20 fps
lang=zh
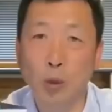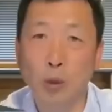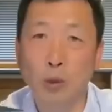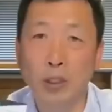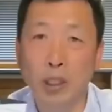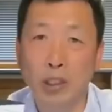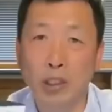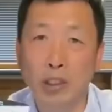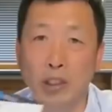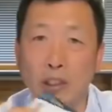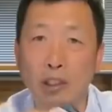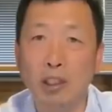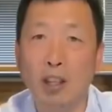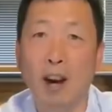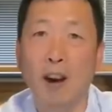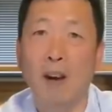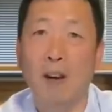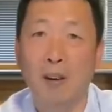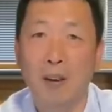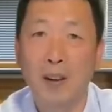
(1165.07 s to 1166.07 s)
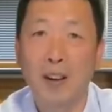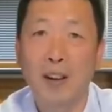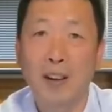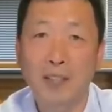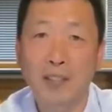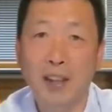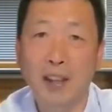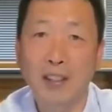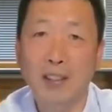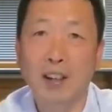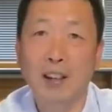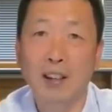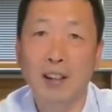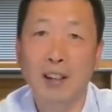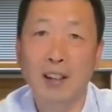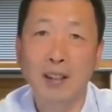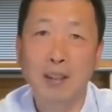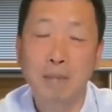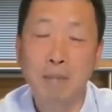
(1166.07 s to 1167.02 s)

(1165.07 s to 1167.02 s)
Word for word: 工的执照，在这儿呢。